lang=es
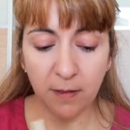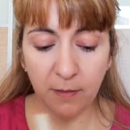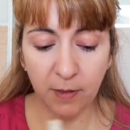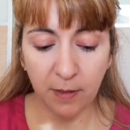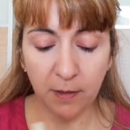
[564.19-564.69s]
Y de
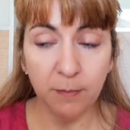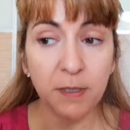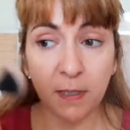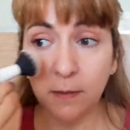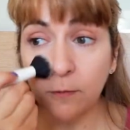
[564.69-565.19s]
verdad que me
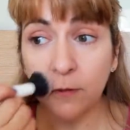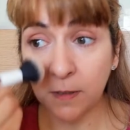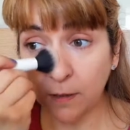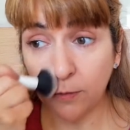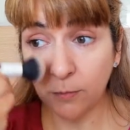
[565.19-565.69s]
están
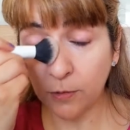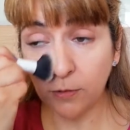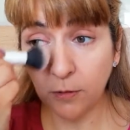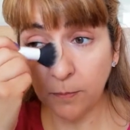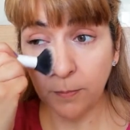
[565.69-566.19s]
gustando un
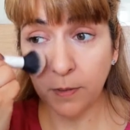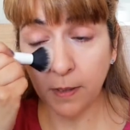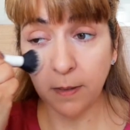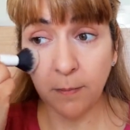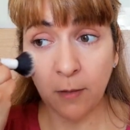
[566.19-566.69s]
montón
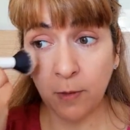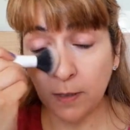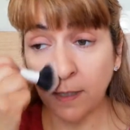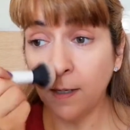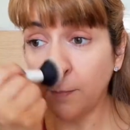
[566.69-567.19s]
porque me
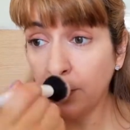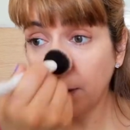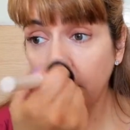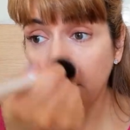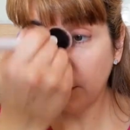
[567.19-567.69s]
aguantan la
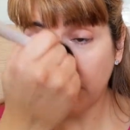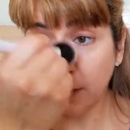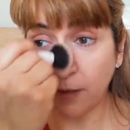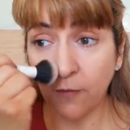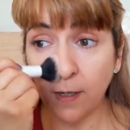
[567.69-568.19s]
piel
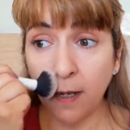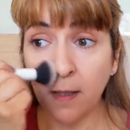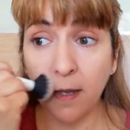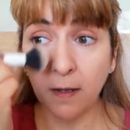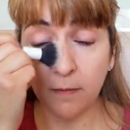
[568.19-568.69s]

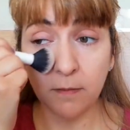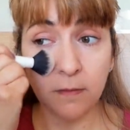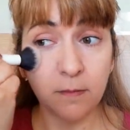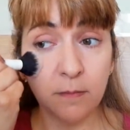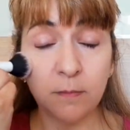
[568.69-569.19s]
matificada
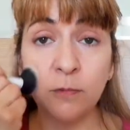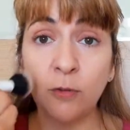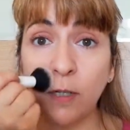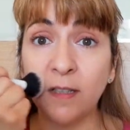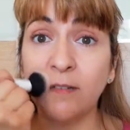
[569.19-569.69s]

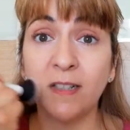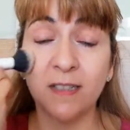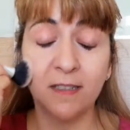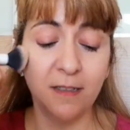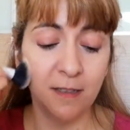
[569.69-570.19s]
durante
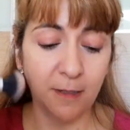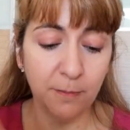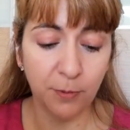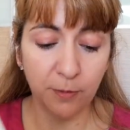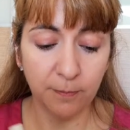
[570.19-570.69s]
bastante
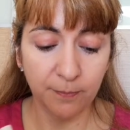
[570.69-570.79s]
tiempo.